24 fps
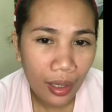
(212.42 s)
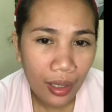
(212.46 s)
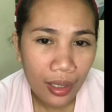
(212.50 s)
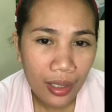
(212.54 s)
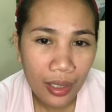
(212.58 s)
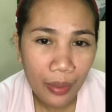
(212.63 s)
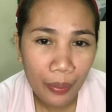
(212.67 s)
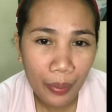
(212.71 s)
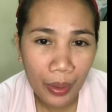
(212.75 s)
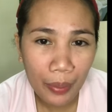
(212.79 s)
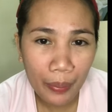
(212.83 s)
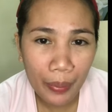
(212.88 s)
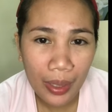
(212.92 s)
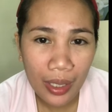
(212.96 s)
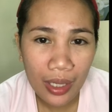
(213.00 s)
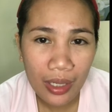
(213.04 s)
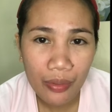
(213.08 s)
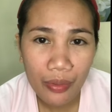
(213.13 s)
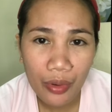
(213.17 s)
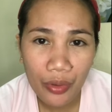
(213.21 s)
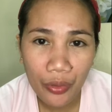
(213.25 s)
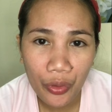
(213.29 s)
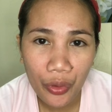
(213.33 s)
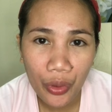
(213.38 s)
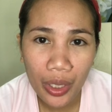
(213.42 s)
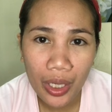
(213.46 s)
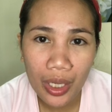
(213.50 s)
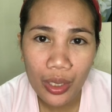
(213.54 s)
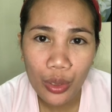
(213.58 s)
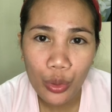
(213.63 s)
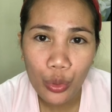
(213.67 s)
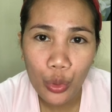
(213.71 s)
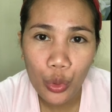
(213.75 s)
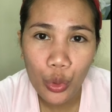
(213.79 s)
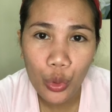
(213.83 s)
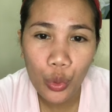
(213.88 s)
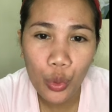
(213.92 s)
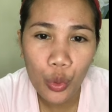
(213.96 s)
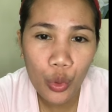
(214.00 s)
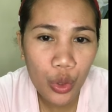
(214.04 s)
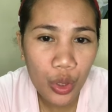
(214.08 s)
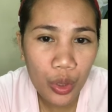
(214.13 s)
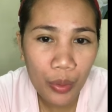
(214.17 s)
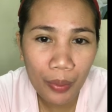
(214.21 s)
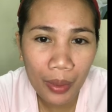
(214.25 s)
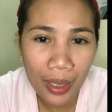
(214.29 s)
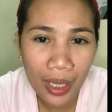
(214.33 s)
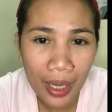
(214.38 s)
sa Pilipinas before is usong-uso
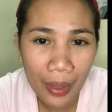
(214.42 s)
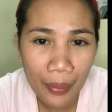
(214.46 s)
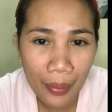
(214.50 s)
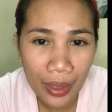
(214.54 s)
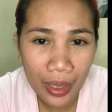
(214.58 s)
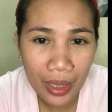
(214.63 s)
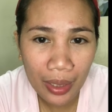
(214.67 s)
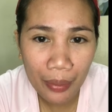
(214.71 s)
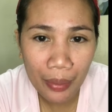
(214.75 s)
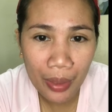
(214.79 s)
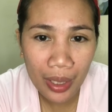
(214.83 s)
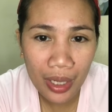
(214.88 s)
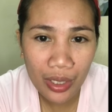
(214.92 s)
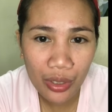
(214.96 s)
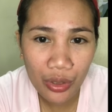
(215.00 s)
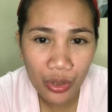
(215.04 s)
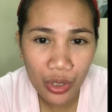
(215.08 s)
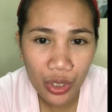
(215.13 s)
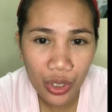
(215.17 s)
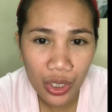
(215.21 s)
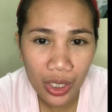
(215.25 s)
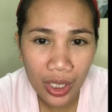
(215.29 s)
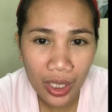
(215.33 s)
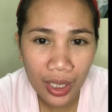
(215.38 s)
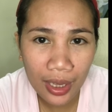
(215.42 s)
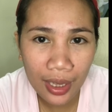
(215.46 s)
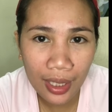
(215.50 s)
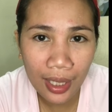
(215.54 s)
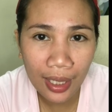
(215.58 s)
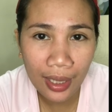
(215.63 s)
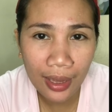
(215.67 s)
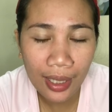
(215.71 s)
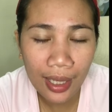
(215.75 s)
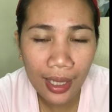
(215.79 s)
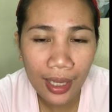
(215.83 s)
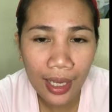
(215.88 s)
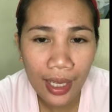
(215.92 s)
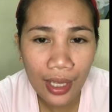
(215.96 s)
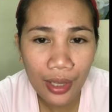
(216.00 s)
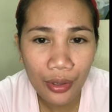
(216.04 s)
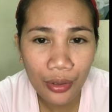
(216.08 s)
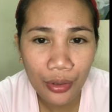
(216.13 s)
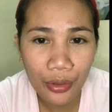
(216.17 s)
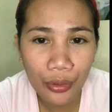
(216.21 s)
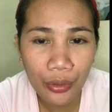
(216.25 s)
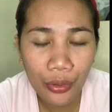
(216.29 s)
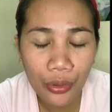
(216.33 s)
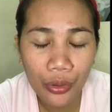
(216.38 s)
yung paggamit ng mga astringent and then
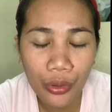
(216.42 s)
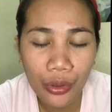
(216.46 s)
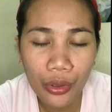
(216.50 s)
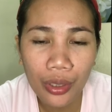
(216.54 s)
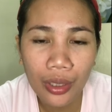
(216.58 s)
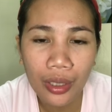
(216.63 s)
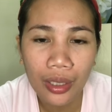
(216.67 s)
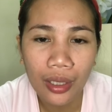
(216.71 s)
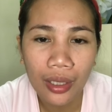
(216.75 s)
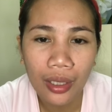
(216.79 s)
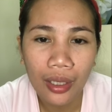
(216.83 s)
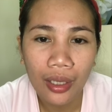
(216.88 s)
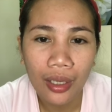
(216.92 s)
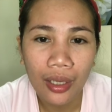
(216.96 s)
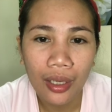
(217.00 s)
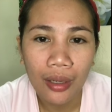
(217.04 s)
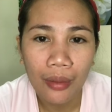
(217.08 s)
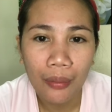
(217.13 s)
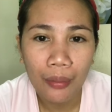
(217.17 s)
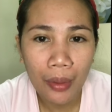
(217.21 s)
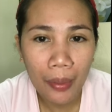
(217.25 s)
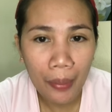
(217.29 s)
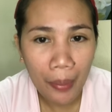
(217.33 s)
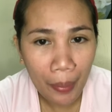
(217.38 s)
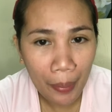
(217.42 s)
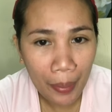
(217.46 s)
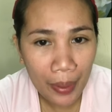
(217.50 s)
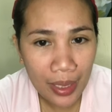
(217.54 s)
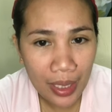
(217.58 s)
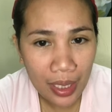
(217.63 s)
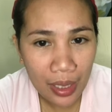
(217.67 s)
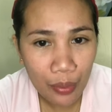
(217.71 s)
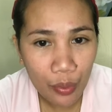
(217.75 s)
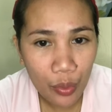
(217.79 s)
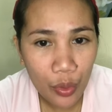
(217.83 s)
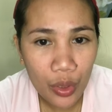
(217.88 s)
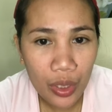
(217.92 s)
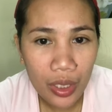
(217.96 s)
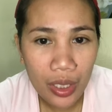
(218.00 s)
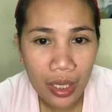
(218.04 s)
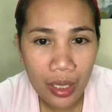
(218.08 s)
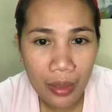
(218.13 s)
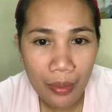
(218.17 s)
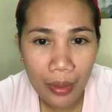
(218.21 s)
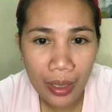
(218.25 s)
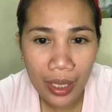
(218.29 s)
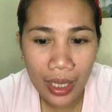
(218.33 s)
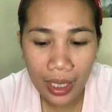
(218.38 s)
later on mapapansin mo sa
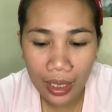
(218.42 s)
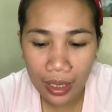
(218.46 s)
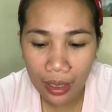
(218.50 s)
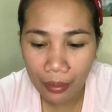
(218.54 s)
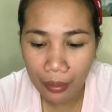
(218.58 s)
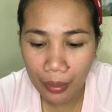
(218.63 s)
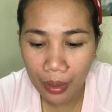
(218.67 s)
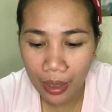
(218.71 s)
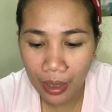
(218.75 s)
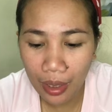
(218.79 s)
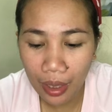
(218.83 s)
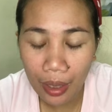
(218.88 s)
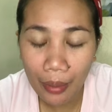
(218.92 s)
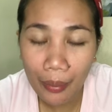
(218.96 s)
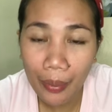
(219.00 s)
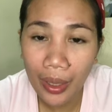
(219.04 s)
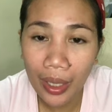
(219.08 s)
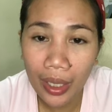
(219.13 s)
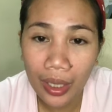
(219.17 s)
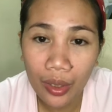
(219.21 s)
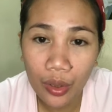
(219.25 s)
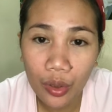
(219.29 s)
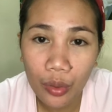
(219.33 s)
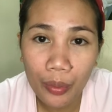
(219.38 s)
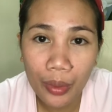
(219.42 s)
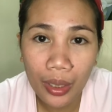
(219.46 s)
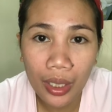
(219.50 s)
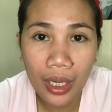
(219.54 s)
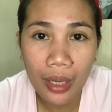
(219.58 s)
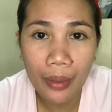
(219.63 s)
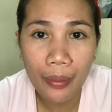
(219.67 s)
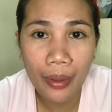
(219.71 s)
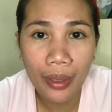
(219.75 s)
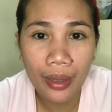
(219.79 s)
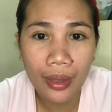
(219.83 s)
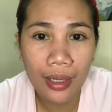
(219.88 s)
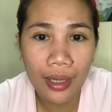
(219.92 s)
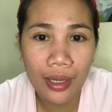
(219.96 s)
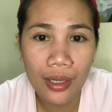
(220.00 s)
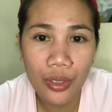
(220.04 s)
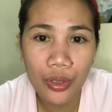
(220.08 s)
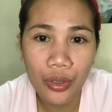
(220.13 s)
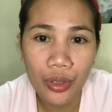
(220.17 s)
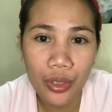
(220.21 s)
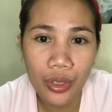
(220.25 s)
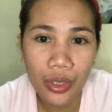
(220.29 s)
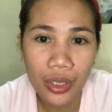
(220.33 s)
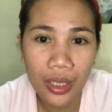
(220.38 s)
iba nating mga kabayan na gumagamit ng
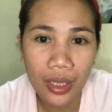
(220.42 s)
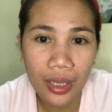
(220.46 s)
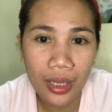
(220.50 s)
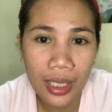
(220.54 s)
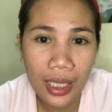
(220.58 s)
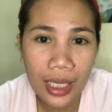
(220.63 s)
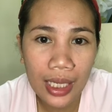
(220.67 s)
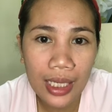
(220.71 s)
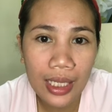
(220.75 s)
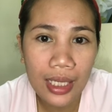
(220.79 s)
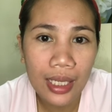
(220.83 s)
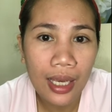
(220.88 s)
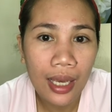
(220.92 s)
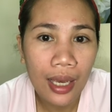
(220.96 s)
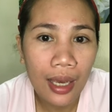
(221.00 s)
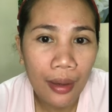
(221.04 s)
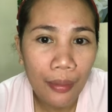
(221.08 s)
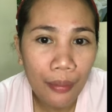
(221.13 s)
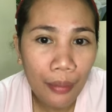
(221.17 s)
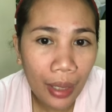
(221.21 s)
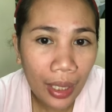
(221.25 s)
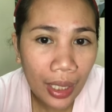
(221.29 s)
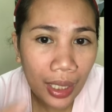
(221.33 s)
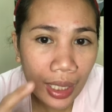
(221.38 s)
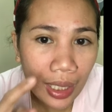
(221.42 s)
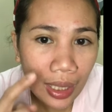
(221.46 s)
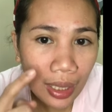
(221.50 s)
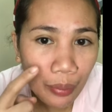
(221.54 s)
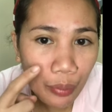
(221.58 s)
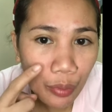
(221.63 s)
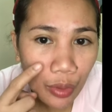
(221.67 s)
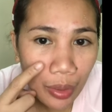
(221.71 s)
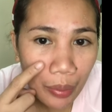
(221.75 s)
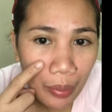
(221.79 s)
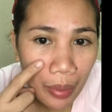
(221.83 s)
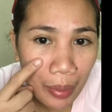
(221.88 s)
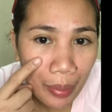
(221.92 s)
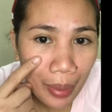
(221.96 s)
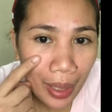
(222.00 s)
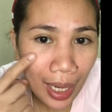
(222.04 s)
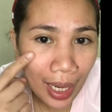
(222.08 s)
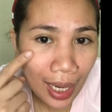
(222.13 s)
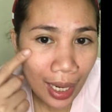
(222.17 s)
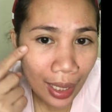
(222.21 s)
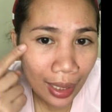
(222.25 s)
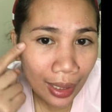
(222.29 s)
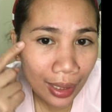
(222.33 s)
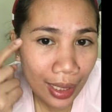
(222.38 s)
astringent is makikita mo na may
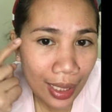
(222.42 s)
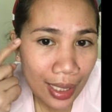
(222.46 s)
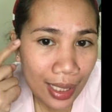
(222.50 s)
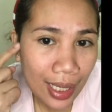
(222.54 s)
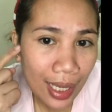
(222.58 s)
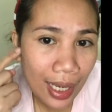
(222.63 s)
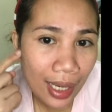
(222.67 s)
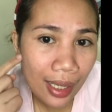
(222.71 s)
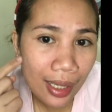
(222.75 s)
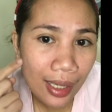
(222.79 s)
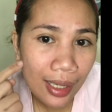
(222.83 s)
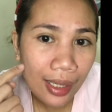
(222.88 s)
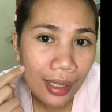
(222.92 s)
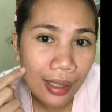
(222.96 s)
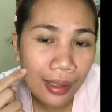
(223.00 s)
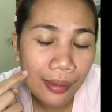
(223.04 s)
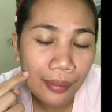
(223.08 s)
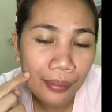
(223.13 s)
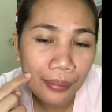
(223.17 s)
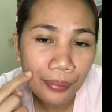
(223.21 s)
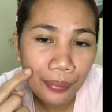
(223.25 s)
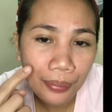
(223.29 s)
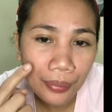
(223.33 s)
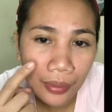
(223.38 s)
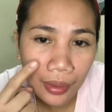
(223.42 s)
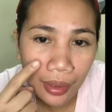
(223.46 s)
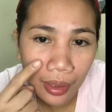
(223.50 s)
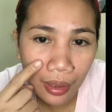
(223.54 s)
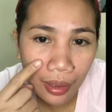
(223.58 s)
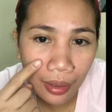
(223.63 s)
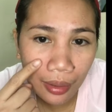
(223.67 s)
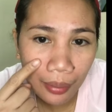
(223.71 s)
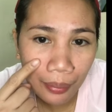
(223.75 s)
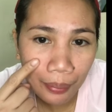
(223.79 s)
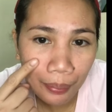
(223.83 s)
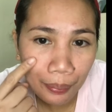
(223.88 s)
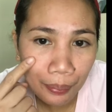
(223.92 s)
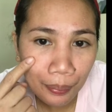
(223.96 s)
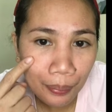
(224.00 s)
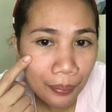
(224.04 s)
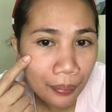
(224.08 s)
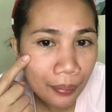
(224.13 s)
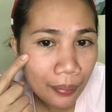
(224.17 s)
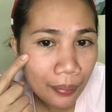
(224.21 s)
malalaki na silang um,